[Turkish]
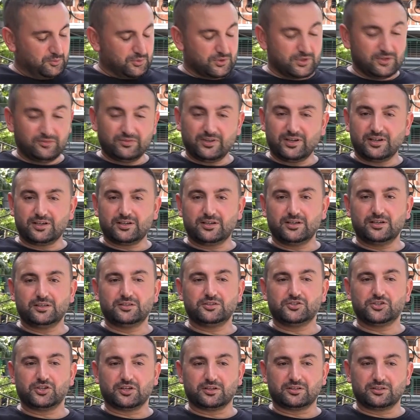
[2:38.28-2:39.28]
Bu sefer
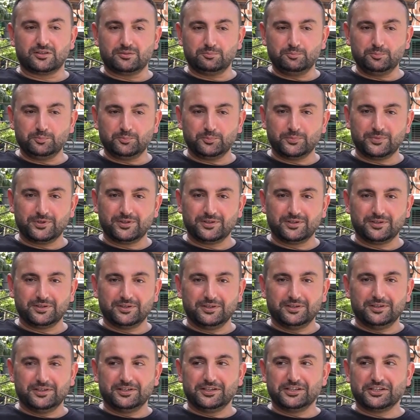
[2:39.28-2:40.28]
kredi çektim.
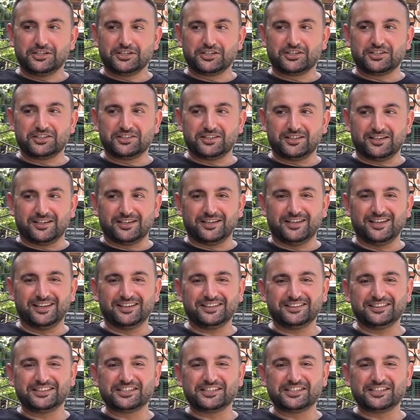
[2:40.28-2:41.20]
İki tane